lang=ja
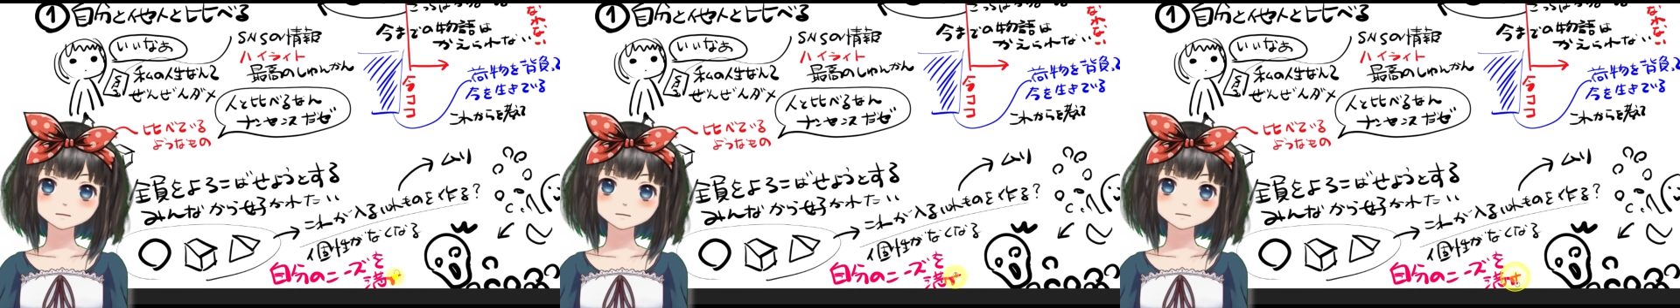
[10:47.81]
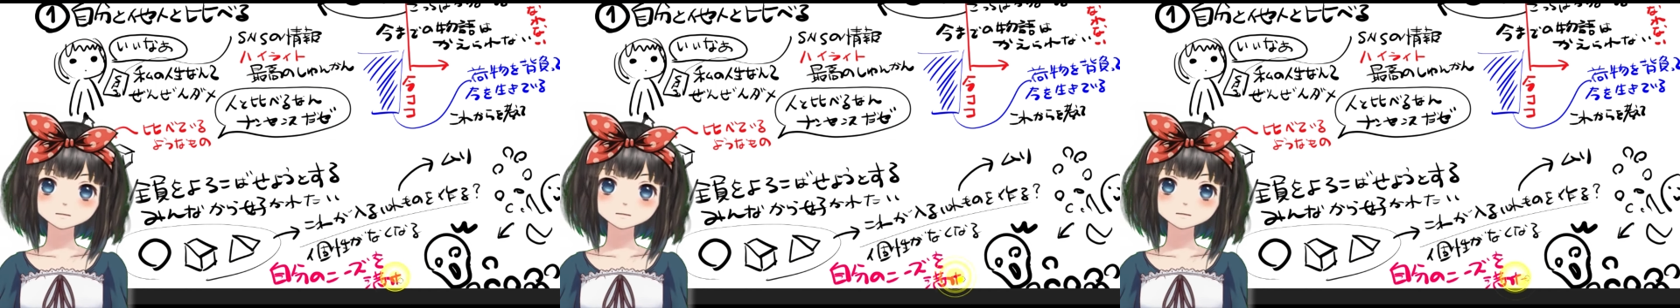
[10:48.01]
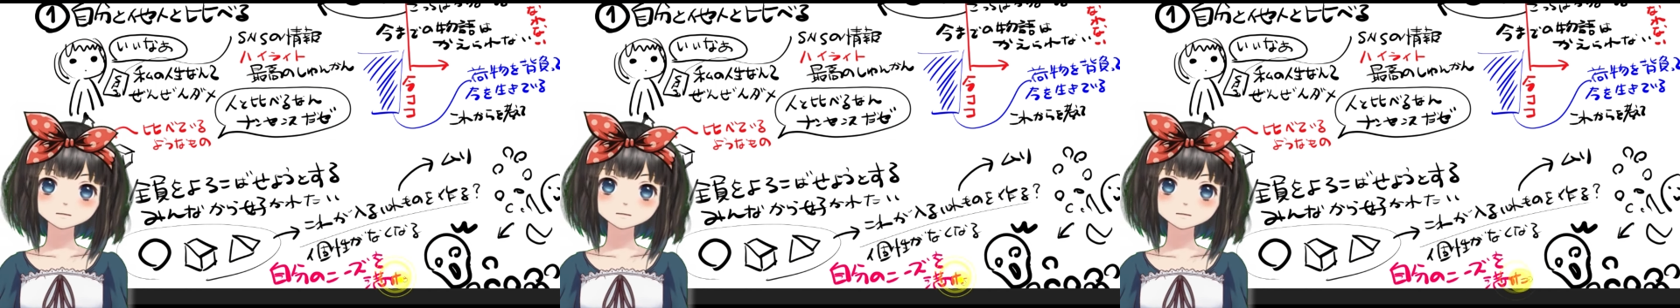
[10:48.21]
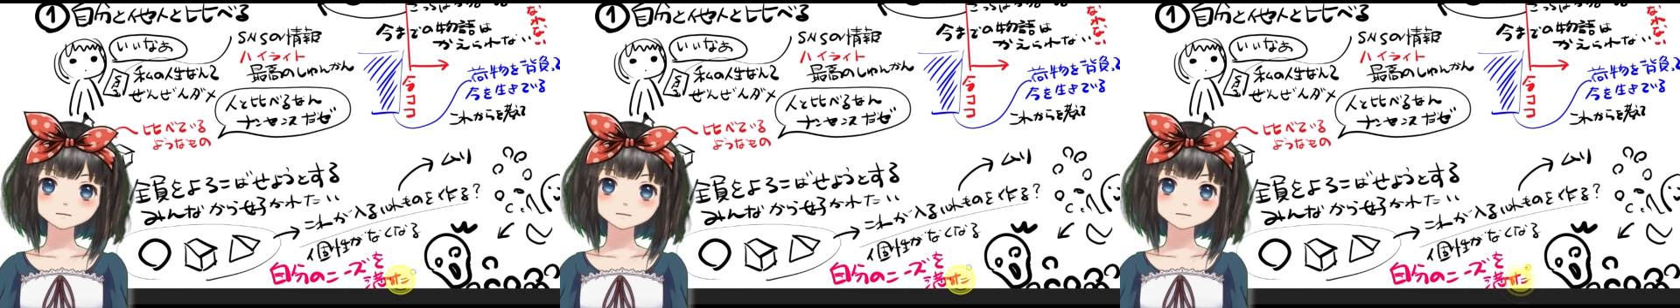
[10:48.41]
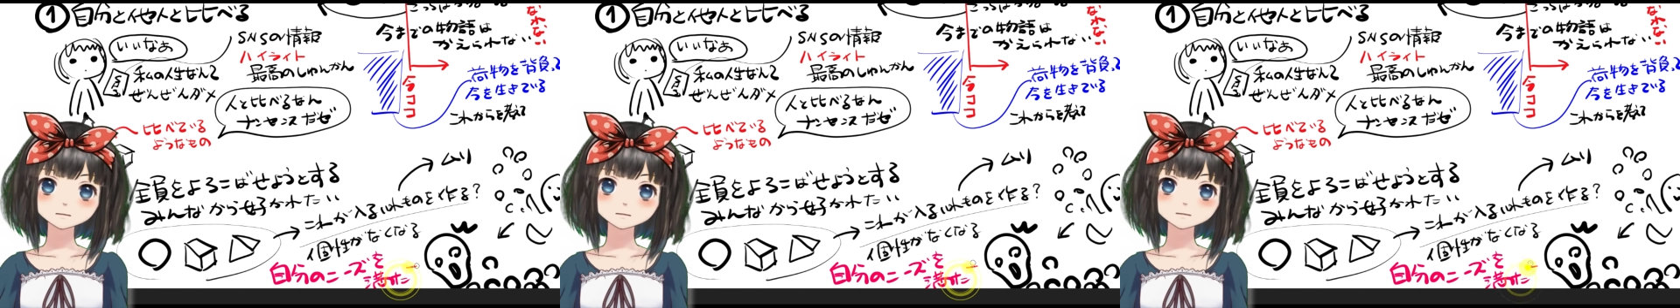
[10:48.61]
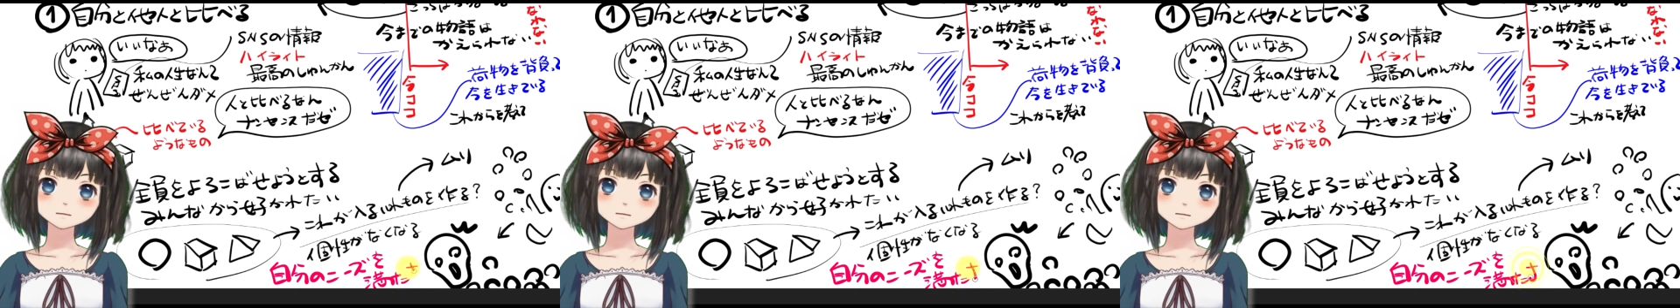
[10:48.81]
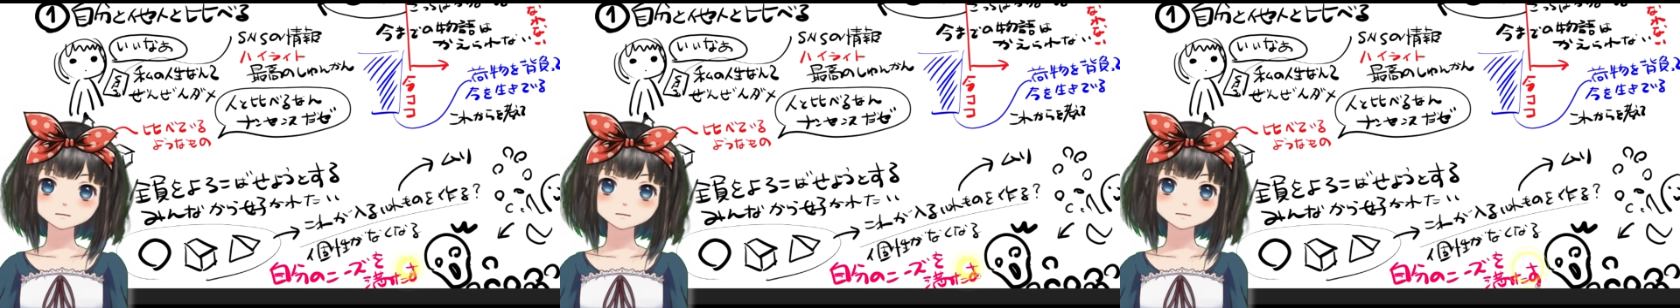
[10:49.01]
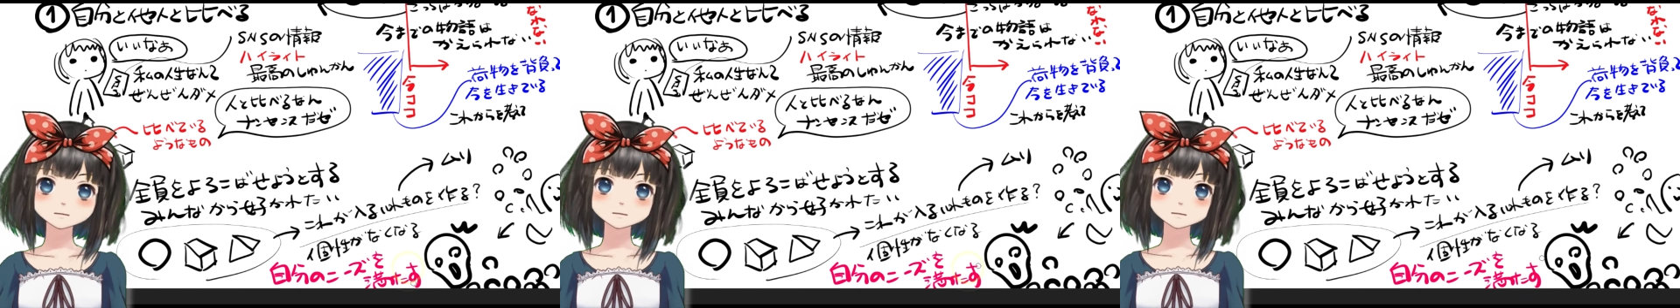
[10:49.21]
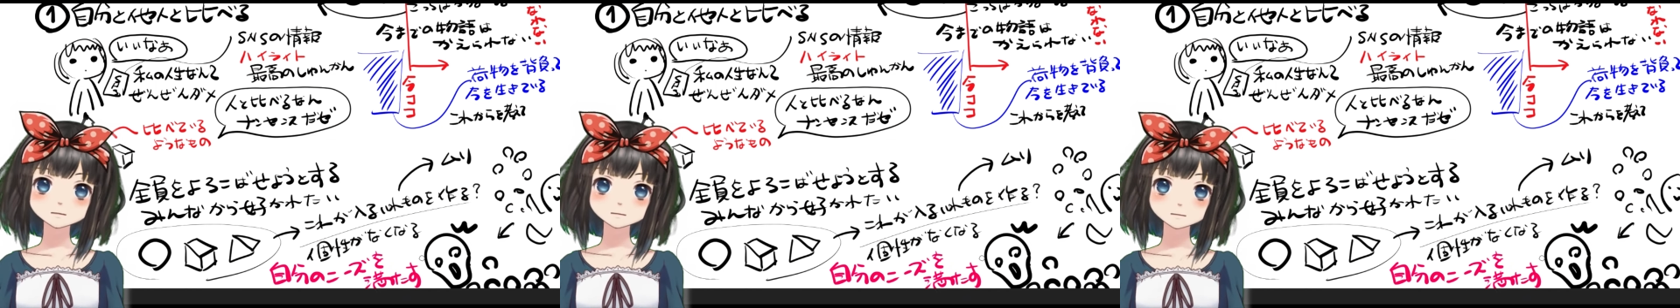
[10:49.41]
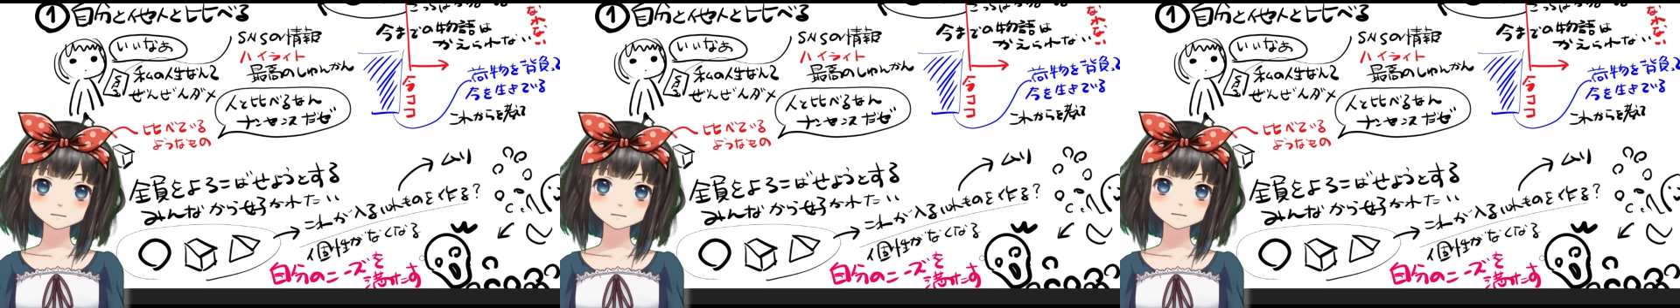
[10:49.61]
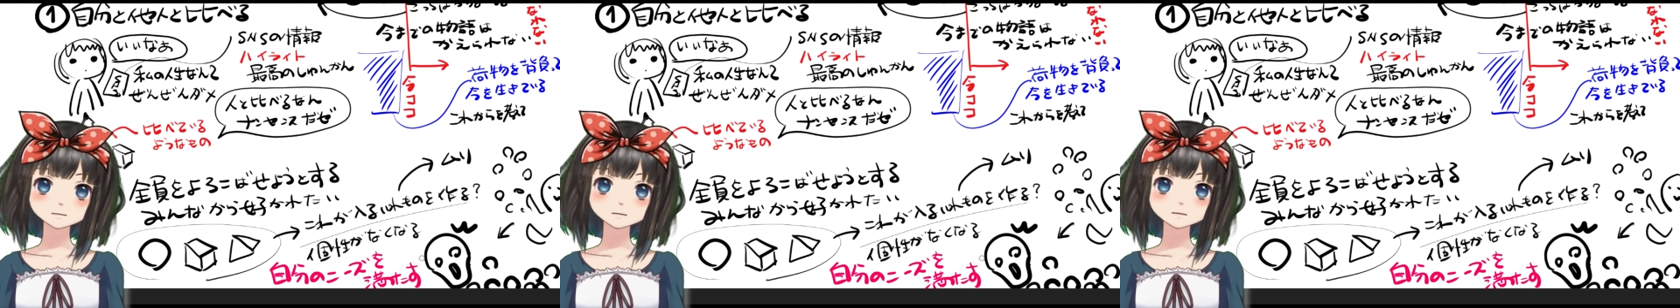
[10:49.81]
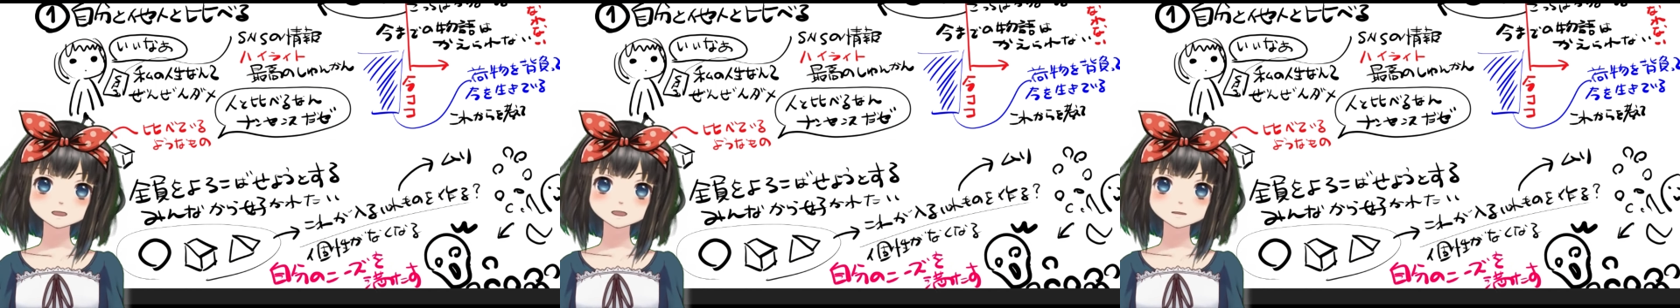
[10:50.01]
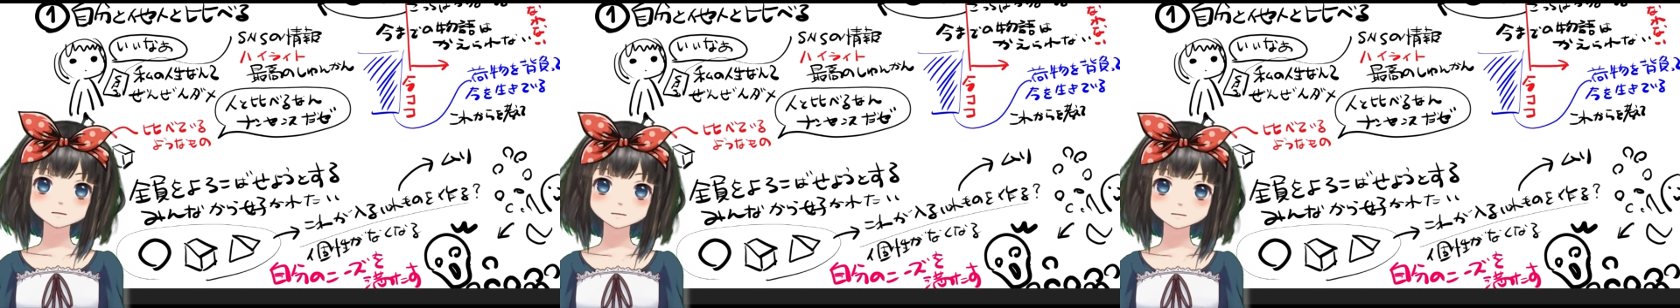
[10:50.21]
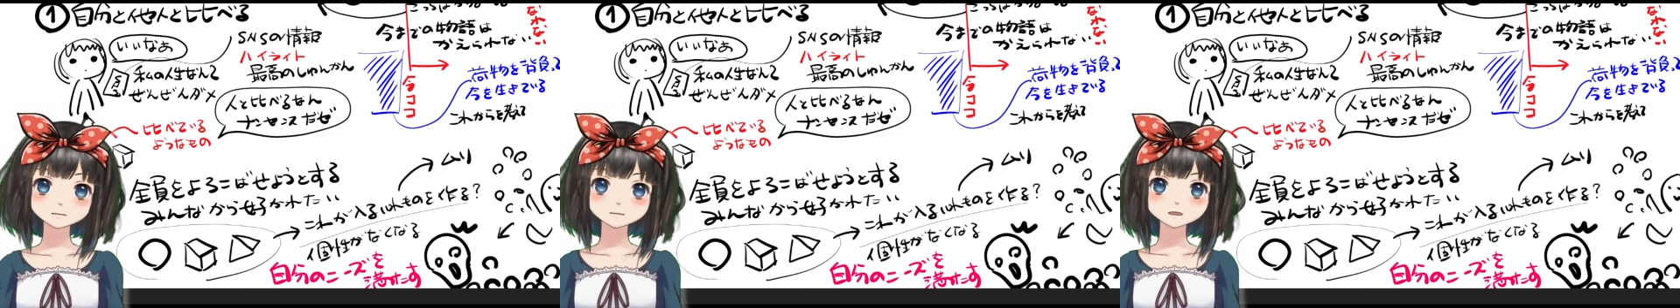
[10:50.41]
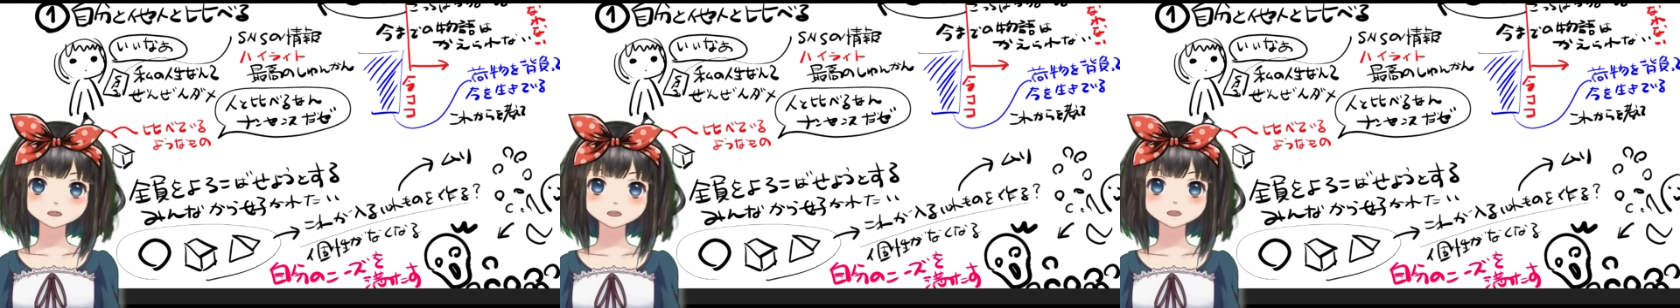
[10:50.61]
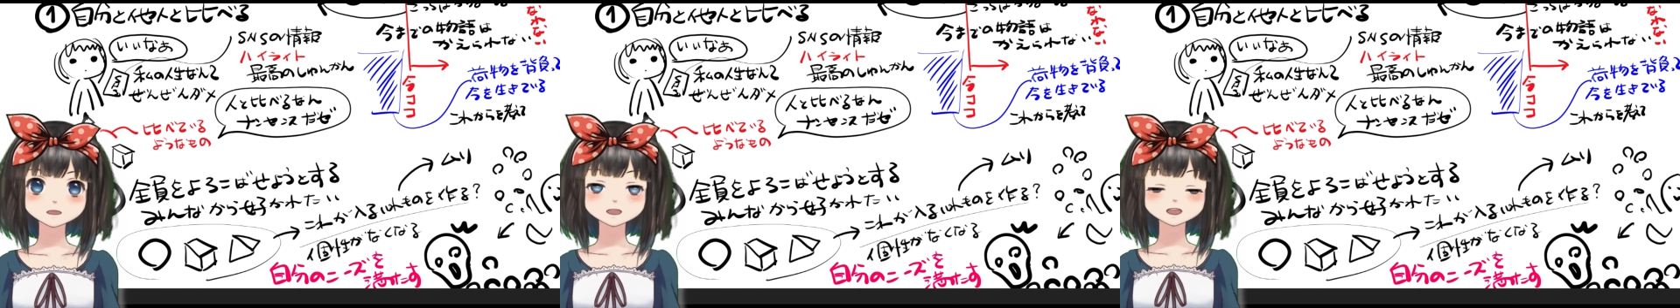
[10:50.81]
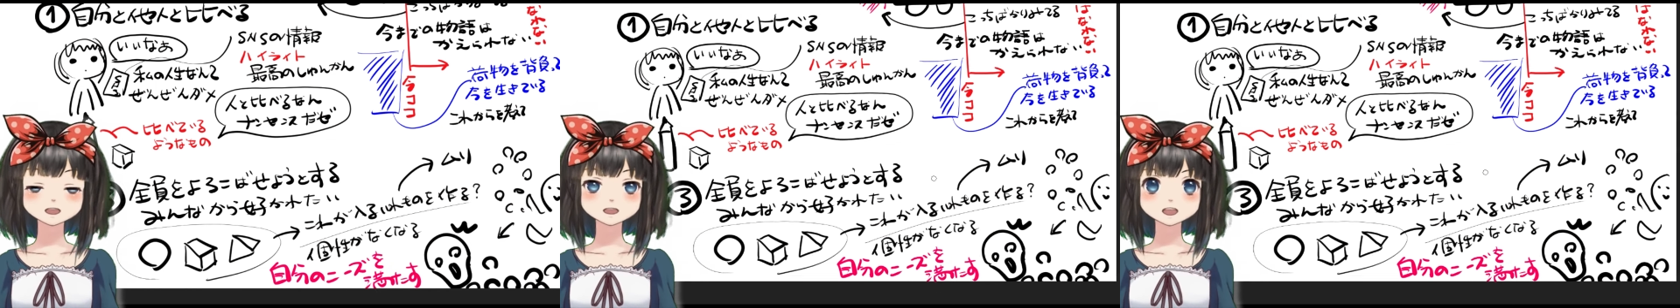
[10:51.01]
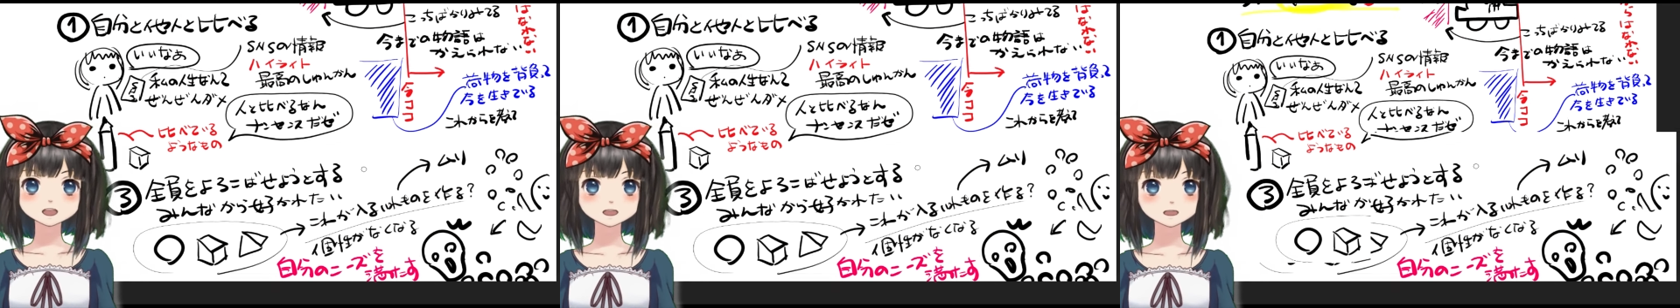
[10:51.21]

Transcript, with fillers: あなたの幸せはあなたが一番考えてく